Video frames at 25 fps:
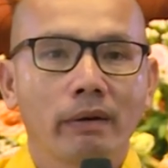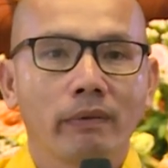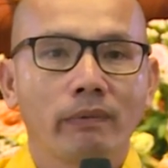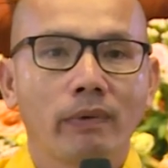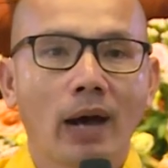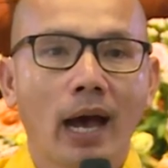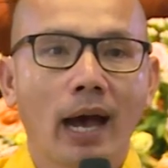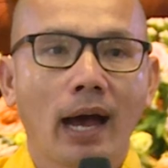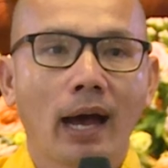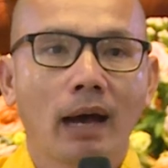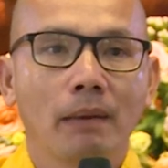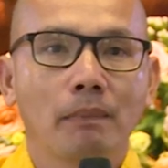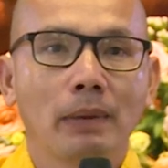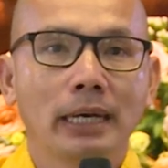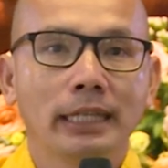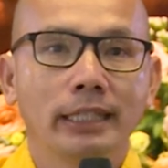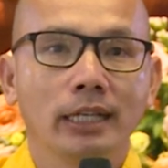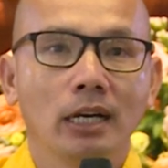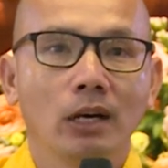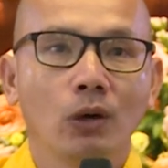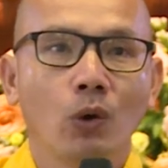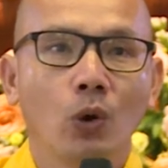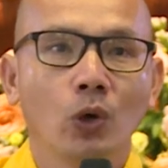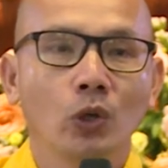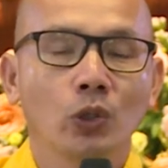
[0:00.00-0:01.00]
Và bây
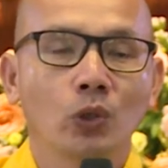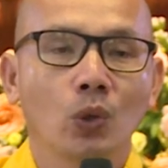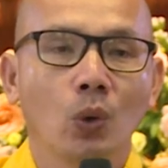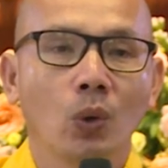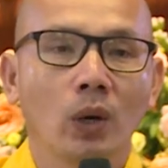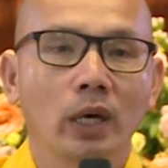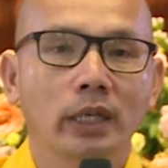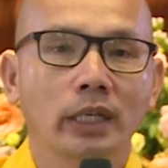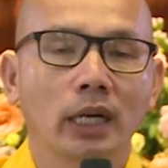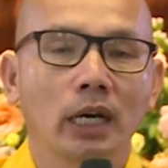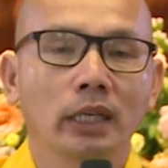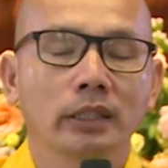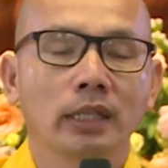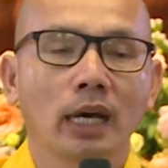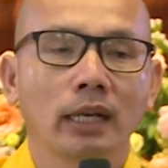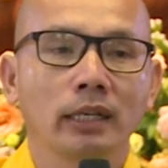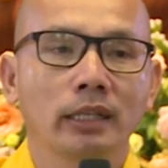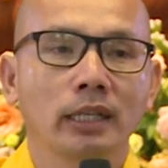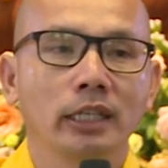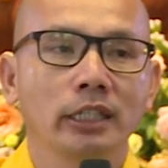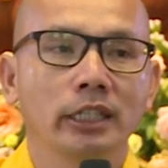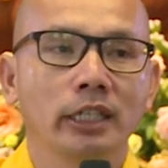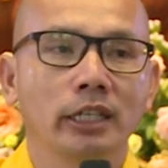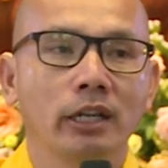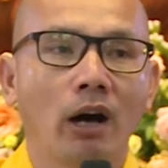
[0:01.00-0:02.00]
giờ ngôi chùa trở
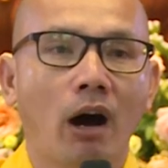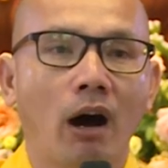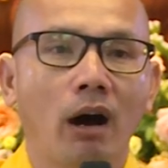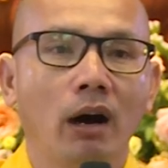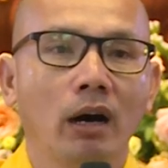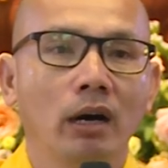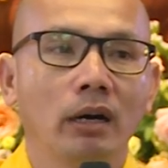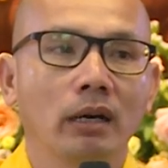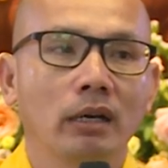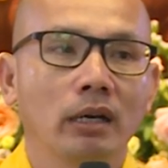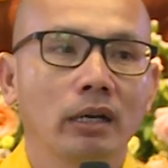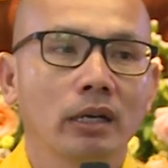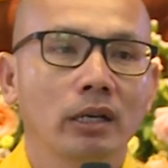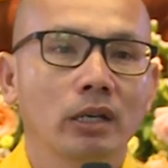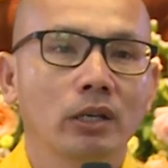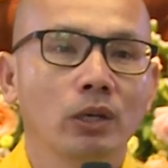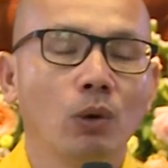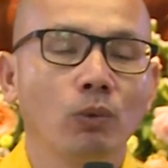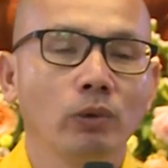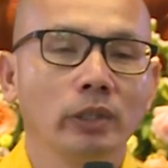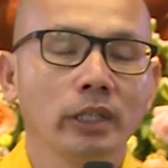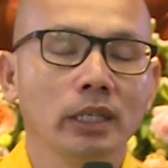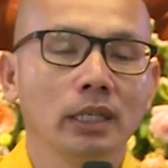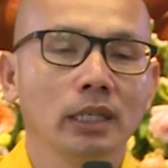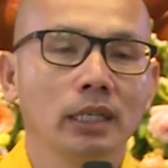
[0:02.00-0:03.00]
thành cái gì đó,
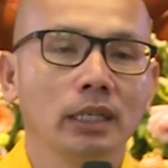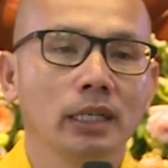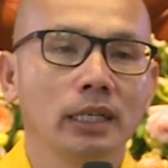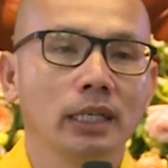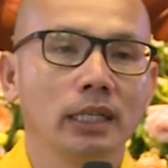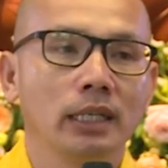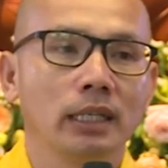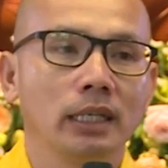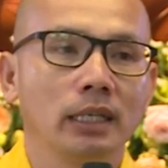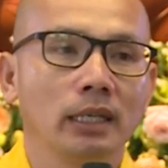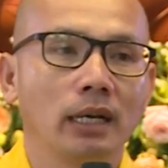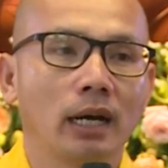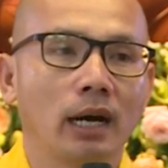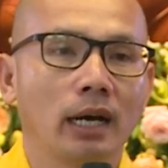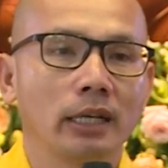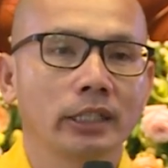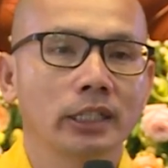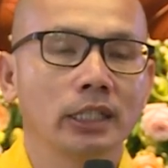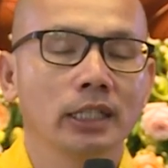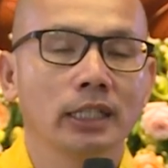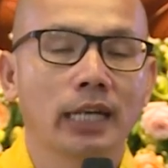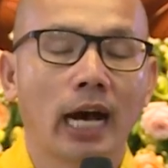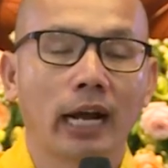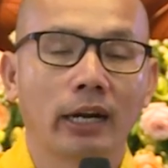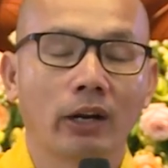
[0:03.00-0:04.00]
đúng như người
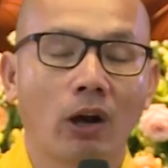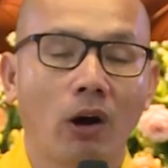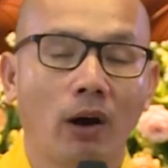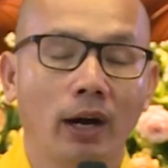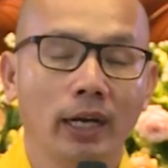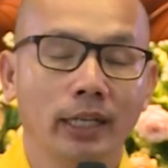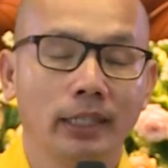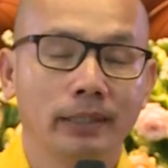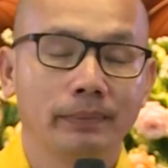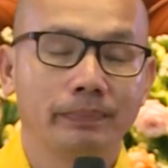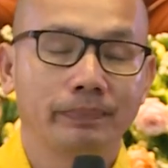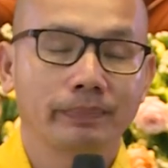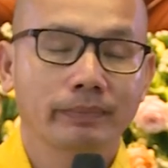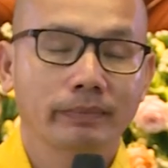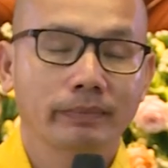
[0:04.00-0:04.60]
xưa đã nói,